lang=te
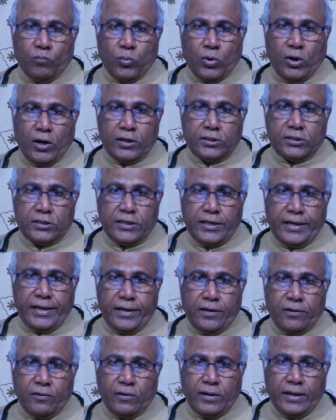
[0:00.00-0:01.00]

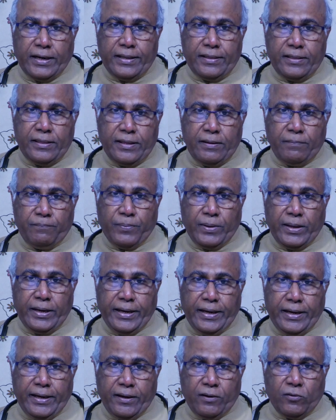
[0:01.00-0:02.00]
ప్రాస్టేట్ గ్రంథి
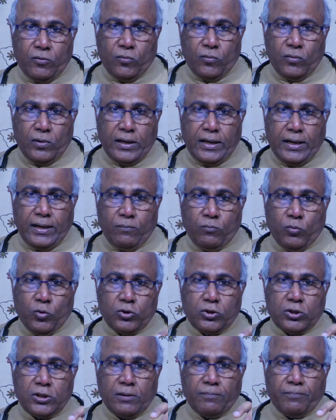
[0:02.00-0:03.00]
పెరిగి కూడా
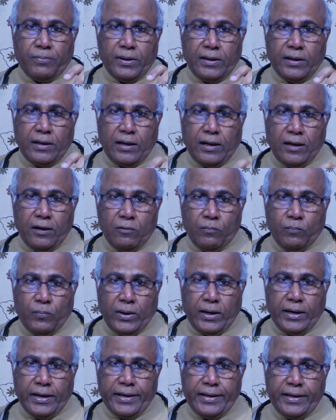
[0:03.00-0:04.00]
మూత్రపిండాలు
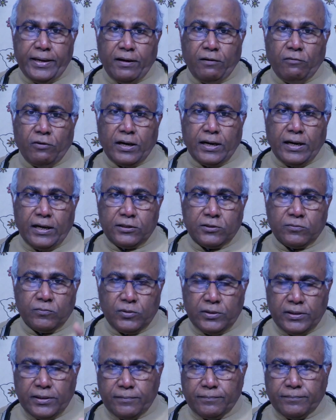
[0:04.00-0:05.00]
పాడయ్యే అవకాశం
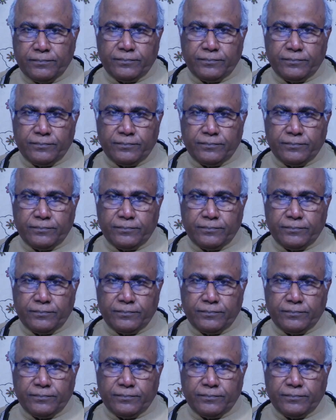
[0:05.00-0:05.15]
ఉంది